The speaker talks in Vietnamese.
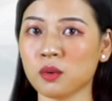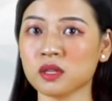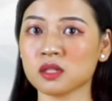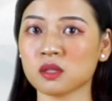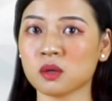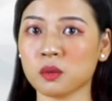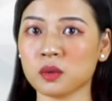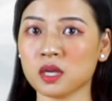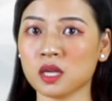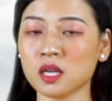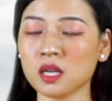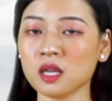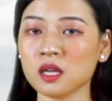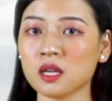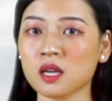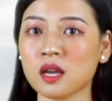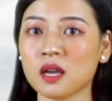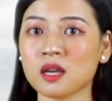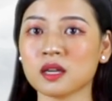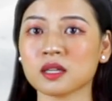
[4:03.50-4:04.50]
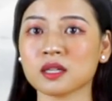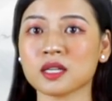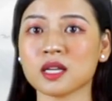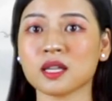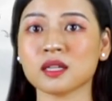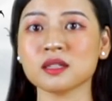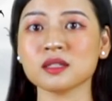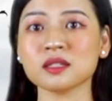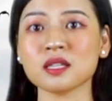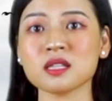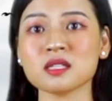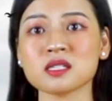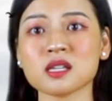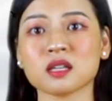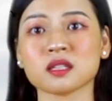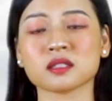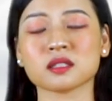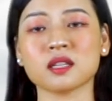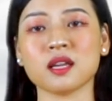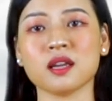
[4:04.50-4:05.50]
quyền quý, khiến ta
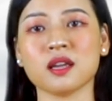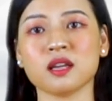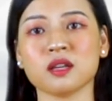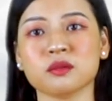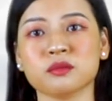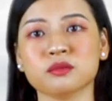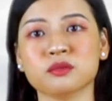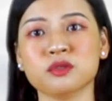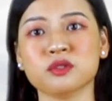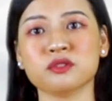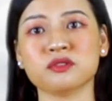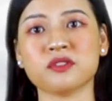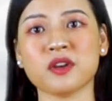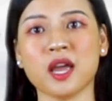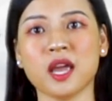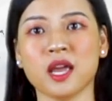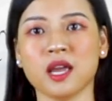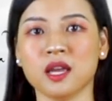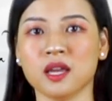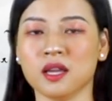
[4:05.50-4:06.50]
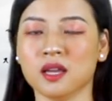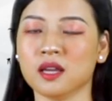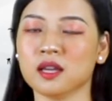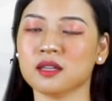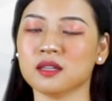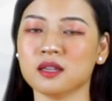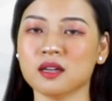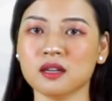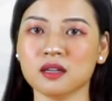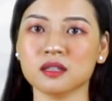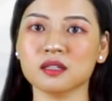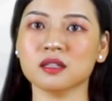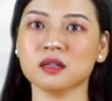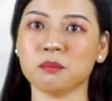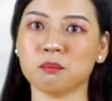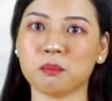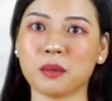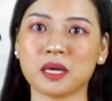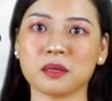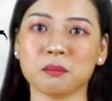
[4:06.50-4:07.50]
chẳng thể vui vẻ, nở
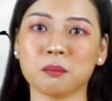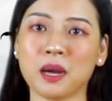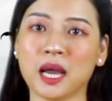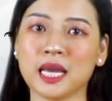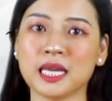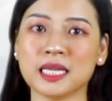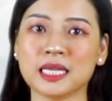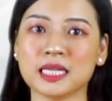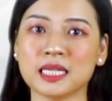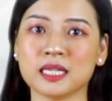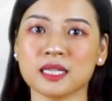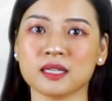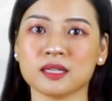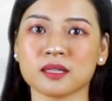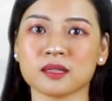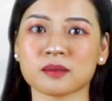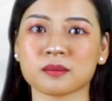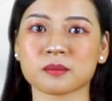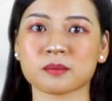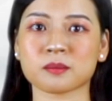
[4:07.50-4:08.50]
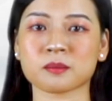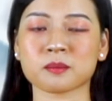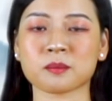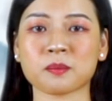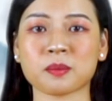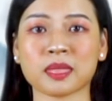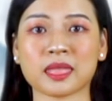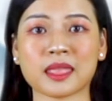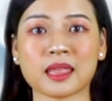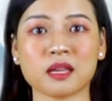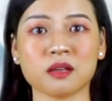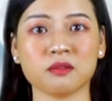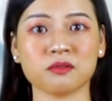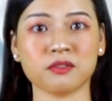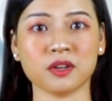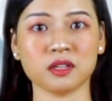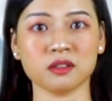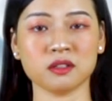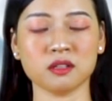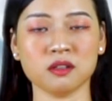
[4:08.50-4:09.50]
mặt mày.
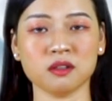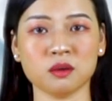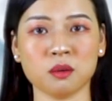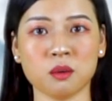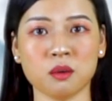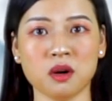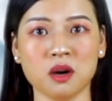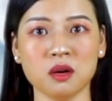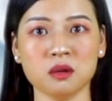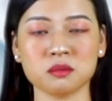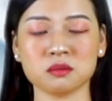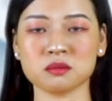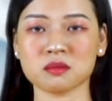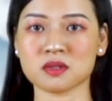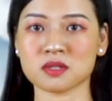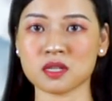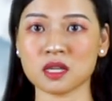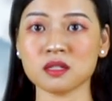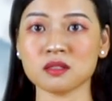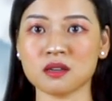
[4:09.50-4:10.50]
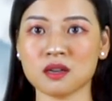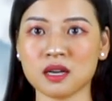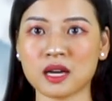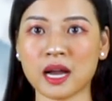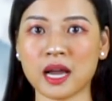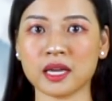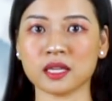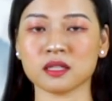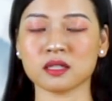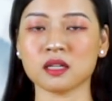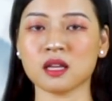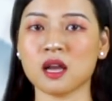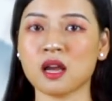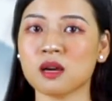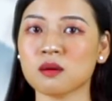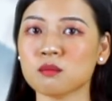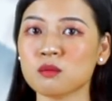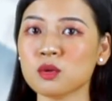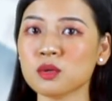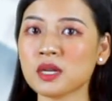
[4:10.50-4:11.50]
Văn thơ của ông rất ương ngạnh,
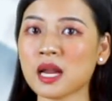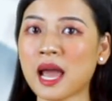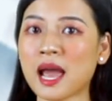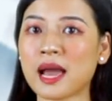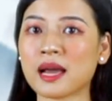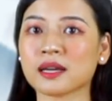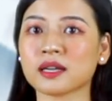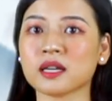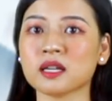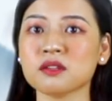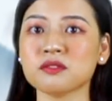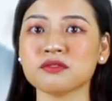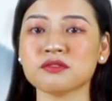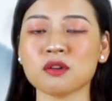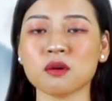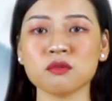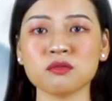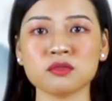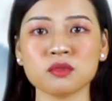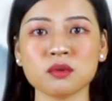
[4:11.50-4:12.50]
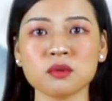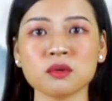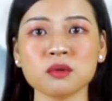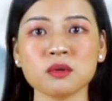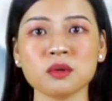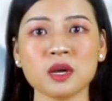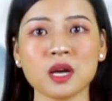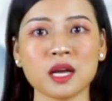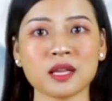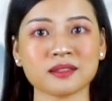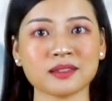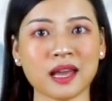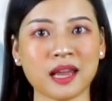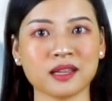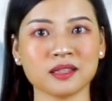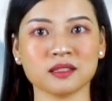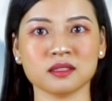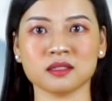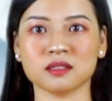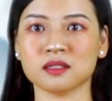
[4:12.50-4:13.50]
bút hạ kinh phong vũ,
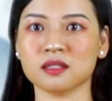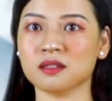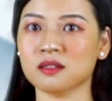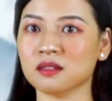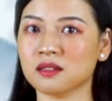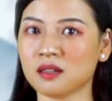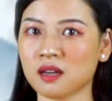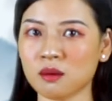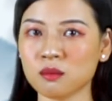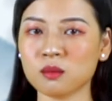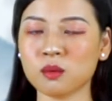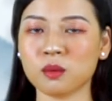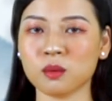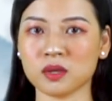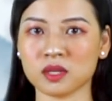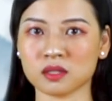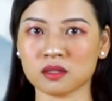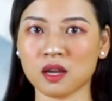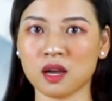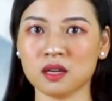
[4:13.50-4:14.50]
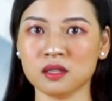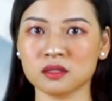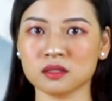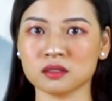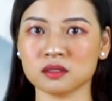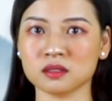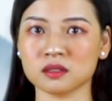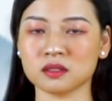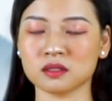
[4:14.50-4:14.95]
thành thơ khóc quỷ thần.